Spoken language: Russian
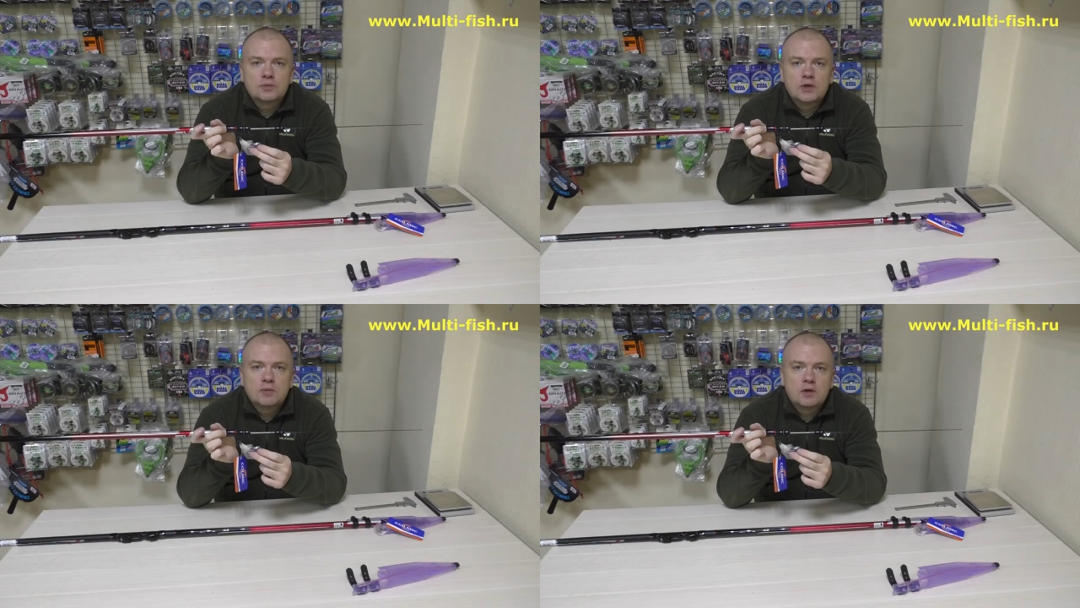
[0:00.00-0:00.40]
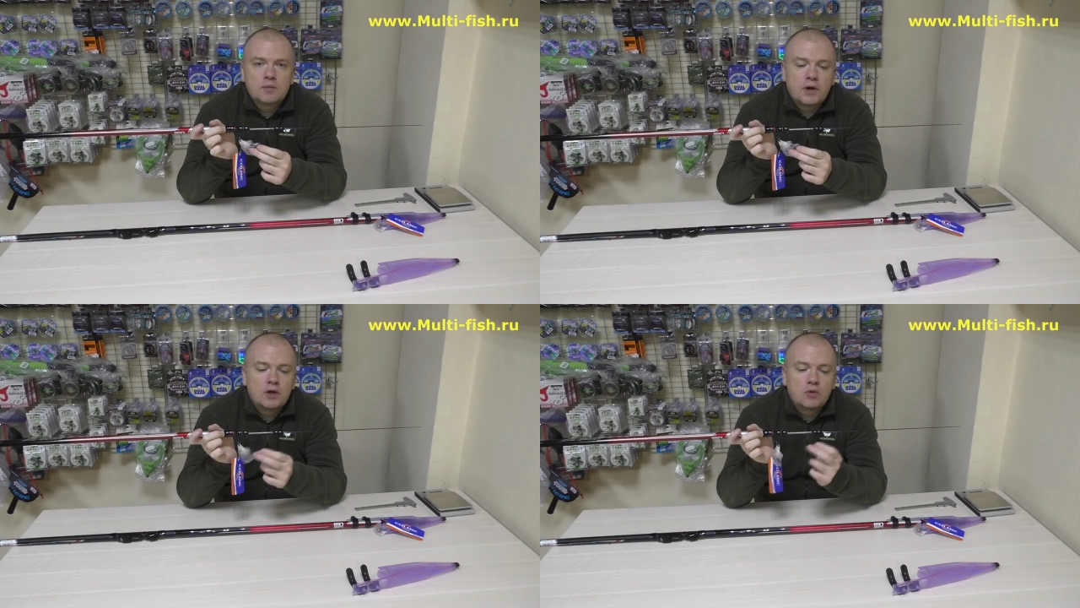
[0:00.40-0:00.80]
не было
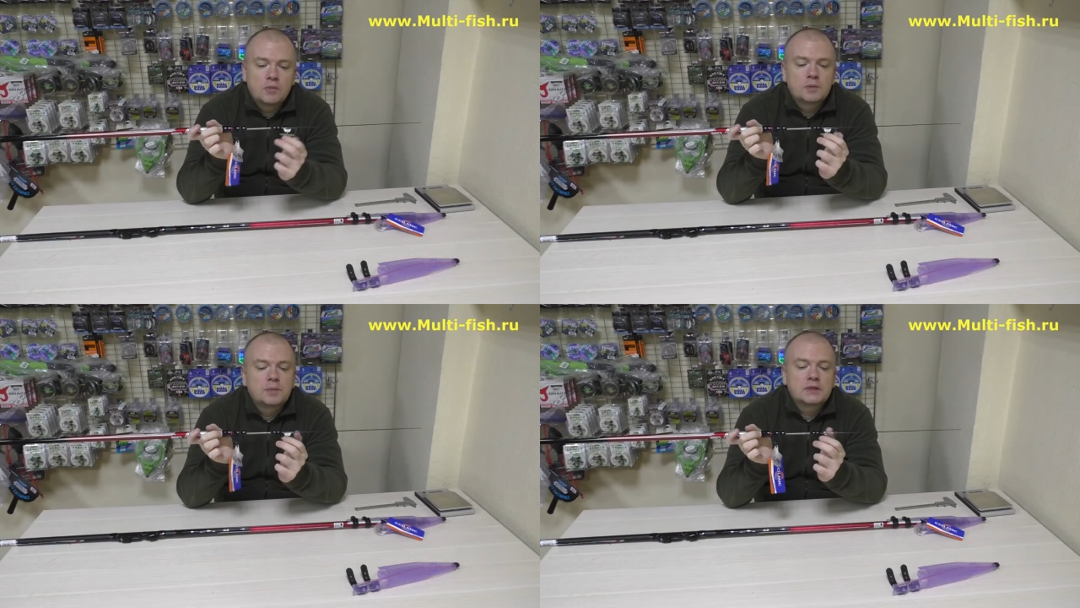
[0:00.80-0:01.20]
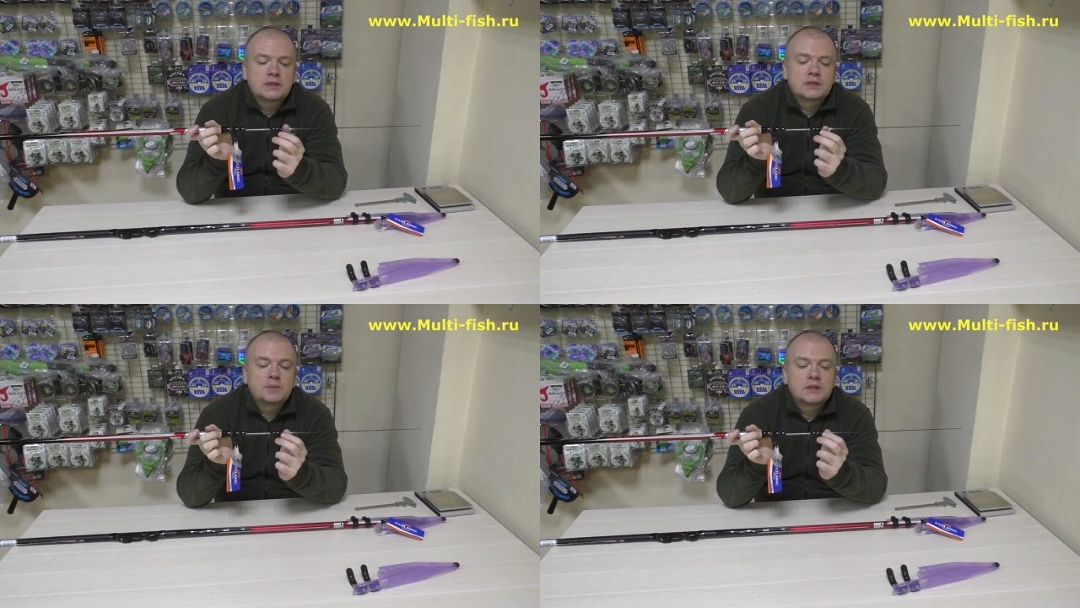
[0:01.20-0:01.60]
поломок при
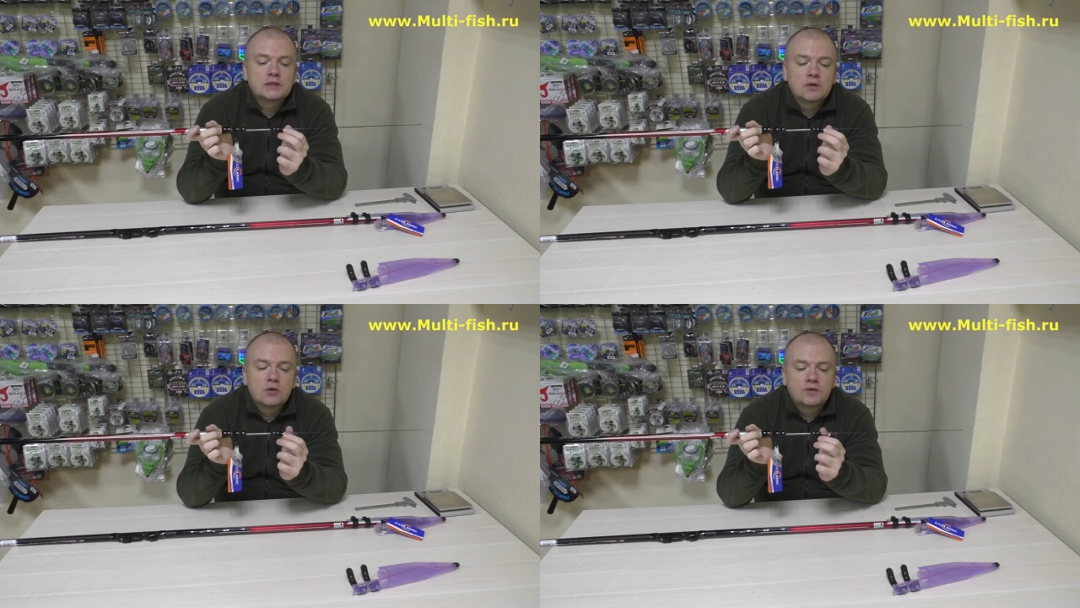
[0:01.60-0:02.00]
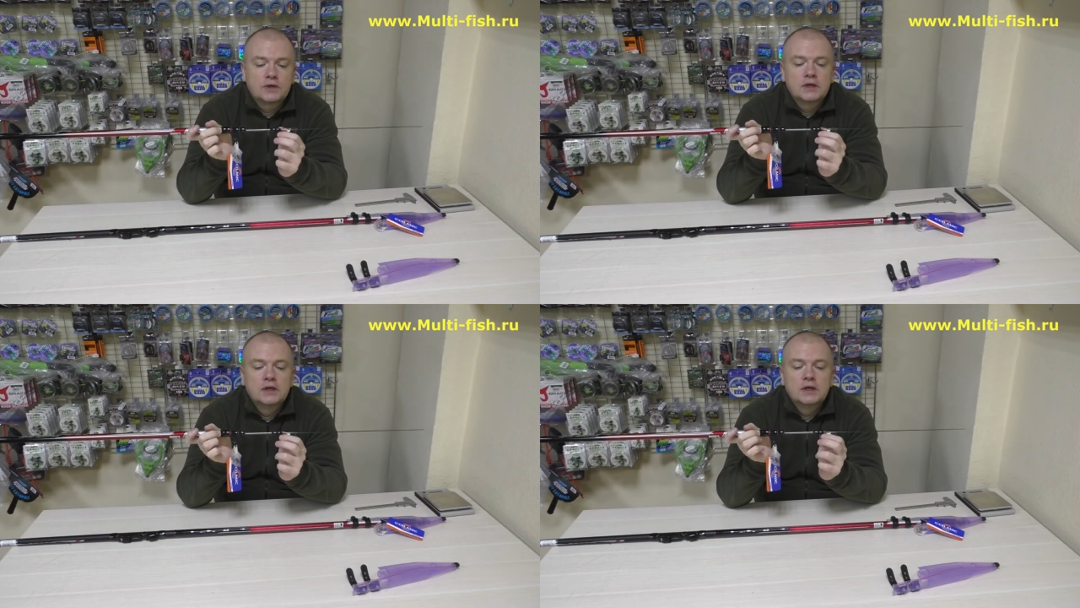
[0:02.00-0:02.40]
транспортировке.